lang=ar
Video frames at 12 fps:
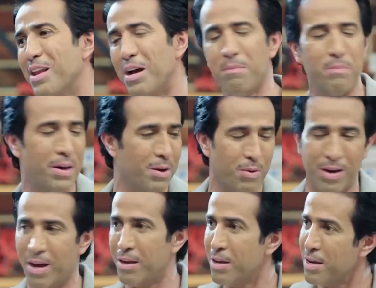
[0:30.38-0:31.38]
اللي احبه انا
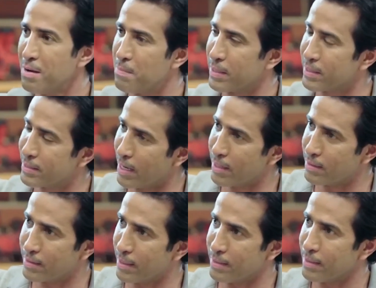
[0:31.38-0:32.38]
والله آه. بعدين تعال
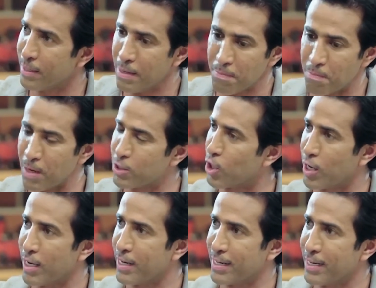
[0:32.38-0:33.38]
انت يعني ما شاء الله
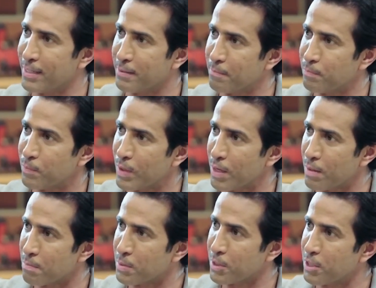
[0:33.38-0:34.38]
عليك يعني
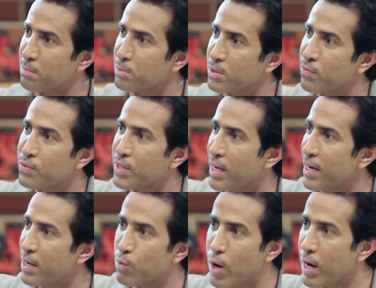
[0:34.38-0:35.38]
بتحب تفزع
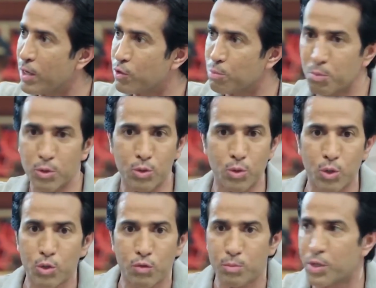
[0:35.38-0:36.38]
لاي واحد وممكن
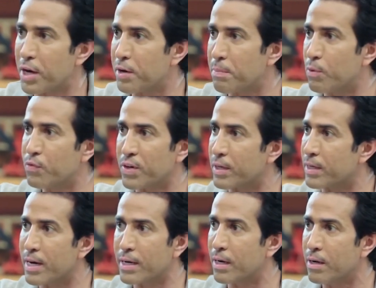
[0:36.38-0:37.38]
تخش في مضاربه وفي
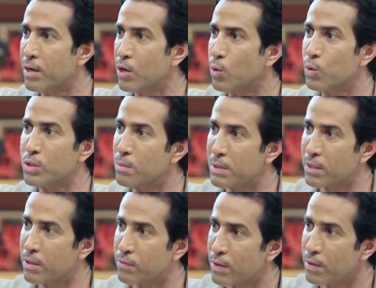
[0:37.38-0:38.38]
خناقه وانت ما
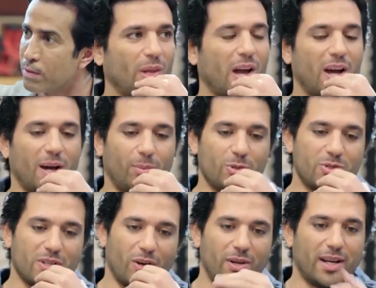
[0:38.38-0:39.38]
تعرفه؟ اه
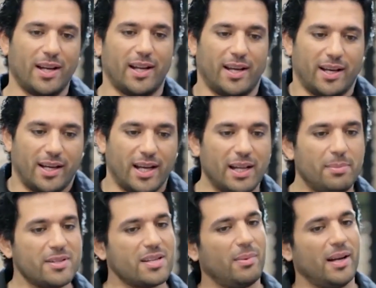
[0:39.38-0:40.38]
بص هقول لك على حاجه انا
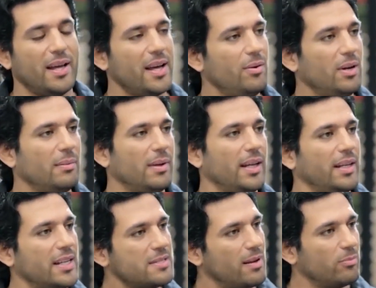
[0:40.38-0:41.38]
بيصعب عليا قوي لما الاقي
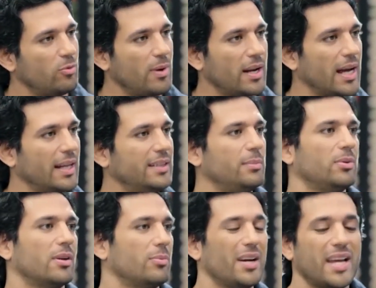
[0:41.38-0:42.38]
ناس ملمومه على حد
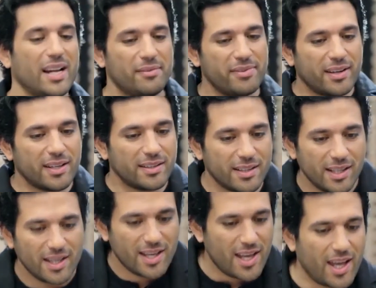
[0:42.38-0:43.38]
بيضربه يعني فكره
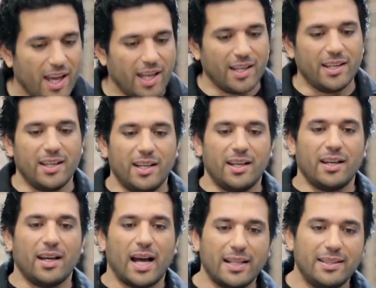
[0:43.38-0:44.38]

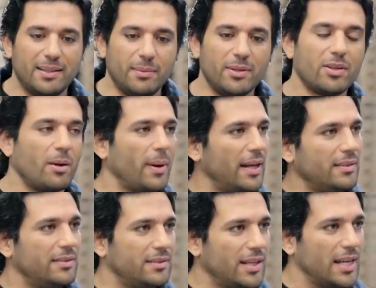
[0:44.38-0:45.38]
ان حد بيضرب حد
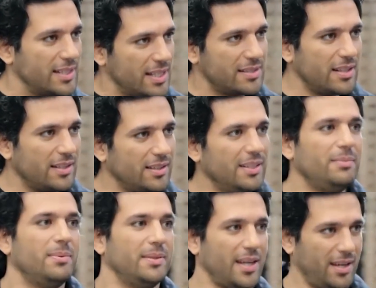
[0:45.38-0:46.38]
اساسا دي
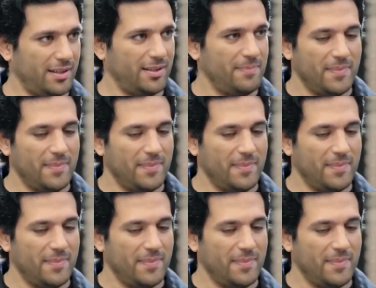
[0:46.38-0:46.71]
بتضايقني